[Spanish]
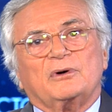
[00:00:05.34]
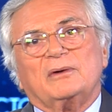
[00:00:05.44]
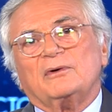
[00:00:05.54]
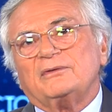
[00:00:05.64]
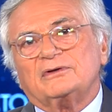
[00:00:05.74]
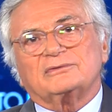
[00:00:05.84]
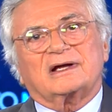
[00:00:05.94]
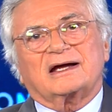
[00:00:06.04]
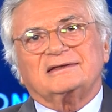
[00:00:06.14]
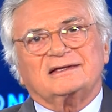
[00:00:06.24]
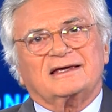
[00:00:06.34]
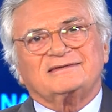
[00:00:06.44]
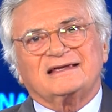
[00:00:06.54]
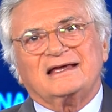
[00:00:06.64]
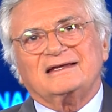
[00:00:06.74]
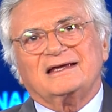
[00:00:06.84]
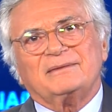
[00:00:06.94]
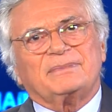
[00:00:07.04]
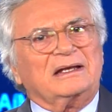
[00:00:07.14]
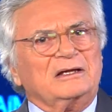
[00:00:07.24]
hemos visto una cantidad de series y
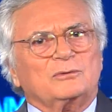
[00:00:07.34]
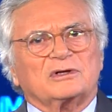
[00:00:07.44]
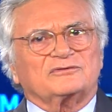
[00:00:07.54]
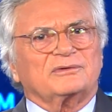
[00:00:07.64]
películas